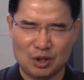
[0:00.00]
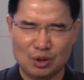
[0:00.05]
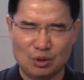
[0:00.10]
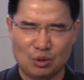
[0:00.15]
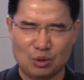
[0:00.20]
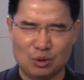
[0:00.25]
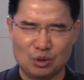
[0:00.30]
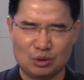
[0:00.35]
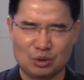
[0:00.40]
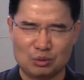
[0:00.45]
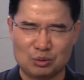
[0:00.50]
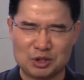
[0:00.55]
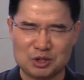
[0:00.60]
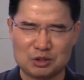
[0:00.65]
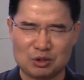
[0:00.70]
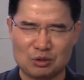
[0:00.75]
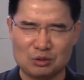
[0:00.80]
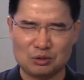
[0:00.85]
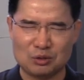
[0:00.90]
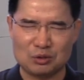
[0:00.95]
오늘도 우리
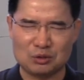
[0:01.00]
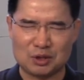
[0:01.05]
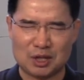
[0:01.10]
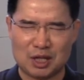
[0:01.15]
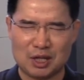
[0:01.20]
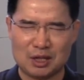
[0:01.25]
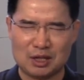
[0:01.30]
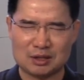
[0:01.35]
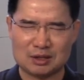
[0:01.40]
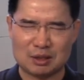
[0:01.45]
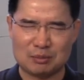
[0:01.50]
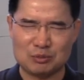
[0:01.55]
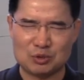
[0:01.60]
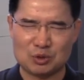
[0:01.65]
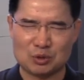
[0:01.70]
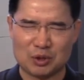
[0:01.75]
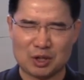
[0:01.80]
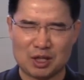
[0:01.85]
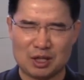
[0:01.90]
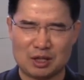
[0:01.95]
성도들의 삶
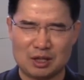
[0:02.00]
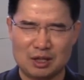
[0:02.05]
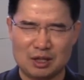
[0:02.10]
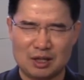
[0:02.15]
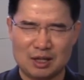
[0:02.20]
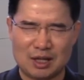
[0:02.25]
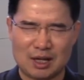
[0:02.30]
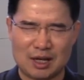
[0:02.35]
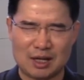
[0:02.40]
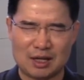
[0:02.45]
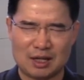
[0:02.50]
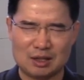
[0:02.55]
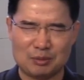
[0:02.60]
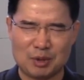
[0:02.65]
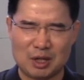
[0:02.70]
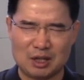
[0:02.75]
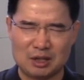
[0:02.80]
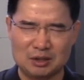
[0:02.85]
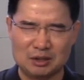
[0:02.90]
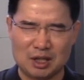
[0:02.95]
속에
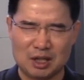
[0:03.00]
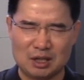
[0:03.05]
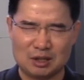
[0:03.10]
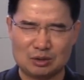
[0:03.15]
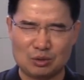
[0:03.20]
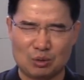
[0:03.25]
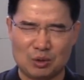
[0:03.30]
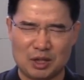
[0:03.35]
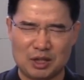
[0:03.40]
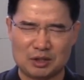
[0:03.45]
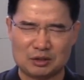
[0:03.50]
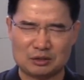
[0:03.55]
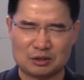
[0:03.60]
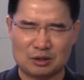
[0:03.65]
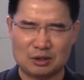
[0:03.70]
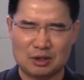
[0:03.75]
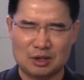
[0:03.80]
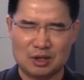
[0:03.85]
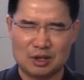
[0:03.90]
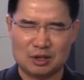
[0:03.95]
하나님의 은혜를
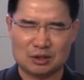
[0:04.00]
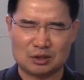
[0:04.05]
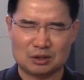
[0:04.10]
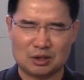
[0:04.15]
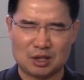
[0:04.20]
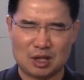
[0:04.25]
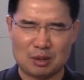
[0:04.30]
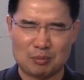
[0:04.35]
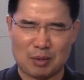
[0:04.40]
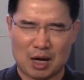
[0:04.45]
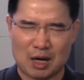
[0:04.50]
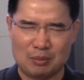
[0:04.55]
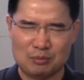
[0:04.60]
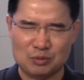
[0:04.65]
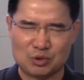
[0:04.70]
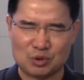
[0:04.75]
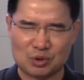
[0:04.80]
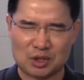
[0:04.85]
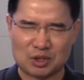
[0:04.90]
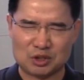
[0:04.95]
통하여서 저들의 마음
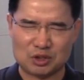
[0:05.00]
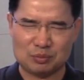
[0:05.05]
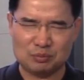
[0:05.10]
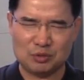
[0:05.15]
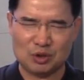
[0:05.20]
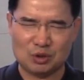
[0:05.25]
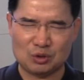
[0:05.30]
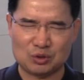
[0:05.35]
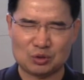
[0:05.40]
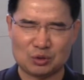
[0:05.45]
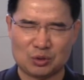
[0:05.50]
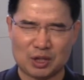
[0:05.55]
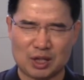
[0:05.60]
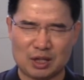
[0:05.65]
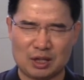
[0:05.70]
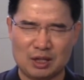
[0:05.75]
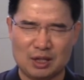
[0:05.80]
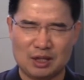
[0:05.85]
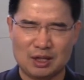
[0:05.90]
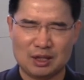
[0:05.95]
속에 심령
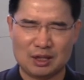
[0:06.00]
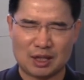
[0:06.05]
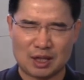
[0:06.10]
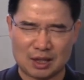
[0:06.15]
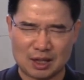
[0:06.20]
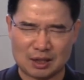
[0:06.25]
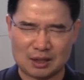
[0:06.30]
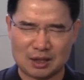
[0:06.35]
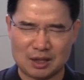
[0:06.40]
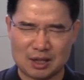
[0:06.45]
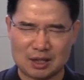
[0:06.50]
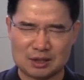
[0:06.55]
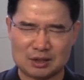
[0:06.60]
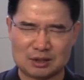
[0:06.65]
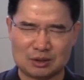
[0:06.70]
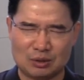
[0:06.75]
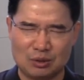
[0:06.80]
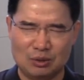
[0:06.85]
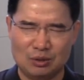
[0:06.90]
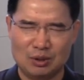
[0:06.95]
속에 깨닫게
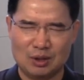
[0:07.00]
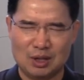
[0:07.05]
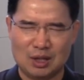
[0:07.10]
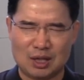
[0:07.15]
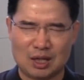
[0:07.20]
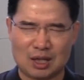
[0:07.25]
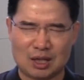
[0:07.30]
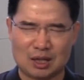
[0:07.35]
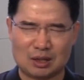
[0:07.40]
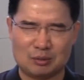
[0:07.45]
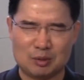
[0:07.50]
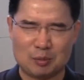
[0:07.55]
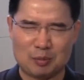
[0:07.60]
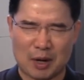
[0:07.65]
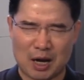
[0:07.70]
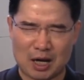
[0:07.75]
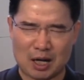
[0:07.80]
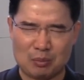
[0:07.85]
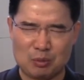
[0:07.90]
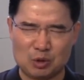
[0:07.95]
하시고 하나님을
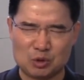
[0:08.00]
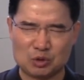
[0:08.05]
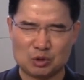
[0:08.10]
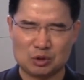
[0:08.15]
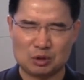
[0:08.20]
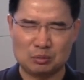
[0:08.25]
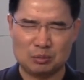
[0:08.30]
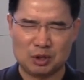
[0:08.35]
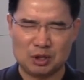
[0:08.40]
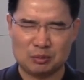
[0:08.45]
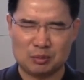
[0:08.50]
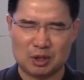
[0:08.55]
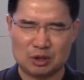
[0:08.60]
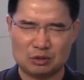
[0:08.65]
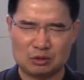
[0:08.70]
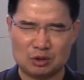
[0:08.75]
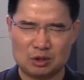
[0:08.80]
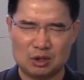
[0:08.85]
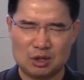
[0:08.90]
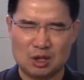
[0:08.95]
바라볼 수 있는 믿음의
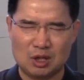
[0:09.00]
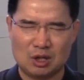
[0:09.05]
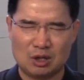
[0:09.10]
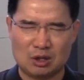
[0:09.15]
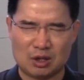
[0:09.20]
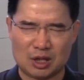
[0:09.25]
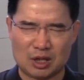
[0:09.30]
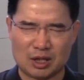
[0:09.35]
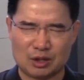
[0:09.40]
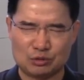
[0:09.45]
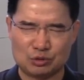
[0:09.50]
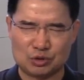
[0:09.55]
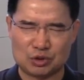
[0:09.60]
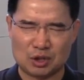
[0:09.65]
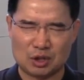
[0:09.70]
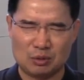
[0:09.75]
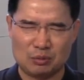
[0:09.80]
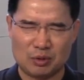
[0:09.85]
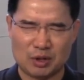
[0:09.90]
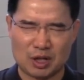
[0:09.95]
눈을 허락해
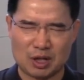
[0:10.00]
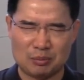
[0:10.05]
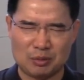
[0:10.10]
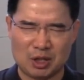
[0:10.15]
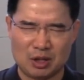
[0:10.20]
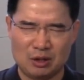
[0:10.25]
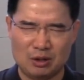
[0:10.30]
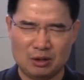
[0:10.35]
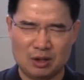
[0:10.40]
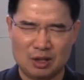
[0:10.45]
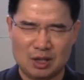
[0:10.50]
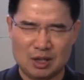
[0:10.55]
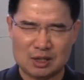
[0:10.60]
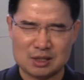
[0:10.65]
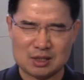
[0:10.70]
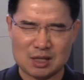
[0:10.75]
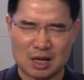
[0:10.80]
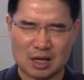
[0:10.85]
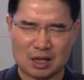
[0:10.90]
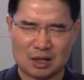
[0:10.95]
주시길 원하며
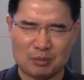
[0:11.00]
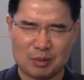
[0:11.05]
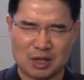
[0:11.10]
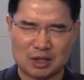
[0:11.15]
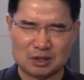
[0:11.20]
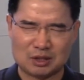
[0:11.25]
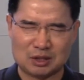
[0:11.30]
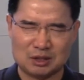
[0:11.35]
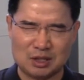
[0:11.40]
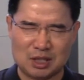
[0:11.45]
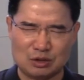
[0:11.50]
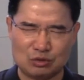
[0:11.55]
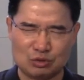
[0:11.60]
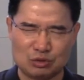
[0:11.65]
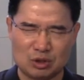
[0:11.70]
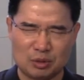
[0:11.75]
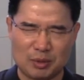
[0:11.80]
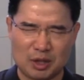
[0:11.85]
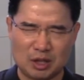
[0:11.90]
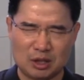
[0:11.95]
사랑이 많으신
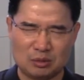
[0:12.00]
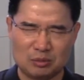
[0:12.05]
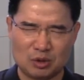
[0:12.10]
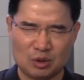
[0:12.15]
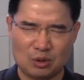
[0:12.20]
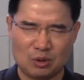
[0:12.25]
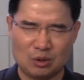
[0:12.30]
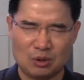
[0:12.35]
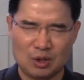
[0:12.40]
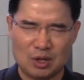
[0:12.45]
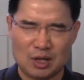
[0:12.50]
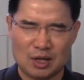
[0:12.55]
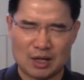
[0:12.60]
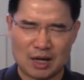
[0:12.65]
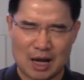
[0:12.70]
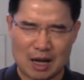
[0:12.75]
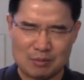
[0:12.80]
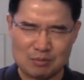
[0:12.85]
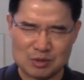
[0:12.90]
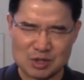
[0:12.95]
예수님의 이름으로
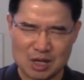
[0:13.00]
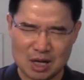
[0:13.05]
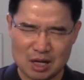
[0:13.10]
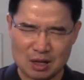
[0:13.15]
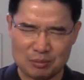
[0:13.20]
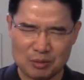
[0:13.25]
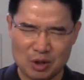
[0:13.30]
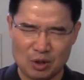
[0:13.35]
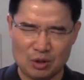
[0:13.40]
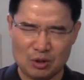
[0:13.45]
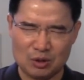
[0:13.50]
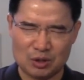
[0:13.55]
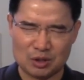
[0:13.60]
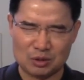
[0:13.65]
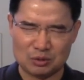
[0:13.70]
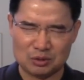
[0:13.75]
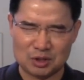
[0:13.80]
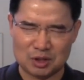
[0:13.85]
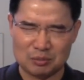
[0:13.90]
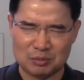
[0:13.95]
감사하며
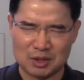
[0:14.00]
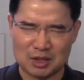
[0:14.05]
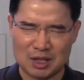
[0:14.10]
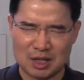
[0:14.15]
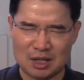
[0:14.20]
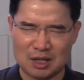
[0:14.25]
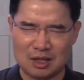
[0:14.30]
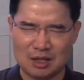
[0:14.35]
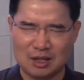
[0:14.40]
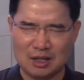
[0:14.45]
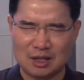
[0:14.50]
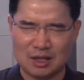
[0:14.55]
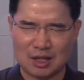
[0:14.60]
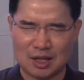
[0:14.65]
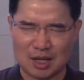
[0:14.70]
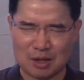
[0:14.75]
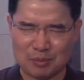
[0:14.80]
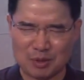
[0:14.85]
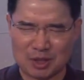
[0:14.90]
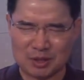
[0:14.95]
기도드립니다.
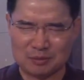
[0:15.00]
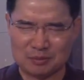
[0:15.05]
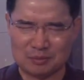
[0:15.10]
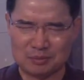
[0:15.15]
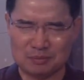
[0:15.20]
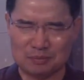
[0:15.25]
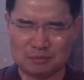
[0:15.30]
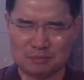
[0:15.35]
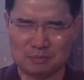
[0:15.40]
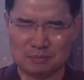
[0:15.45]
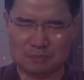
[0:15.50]
아멘.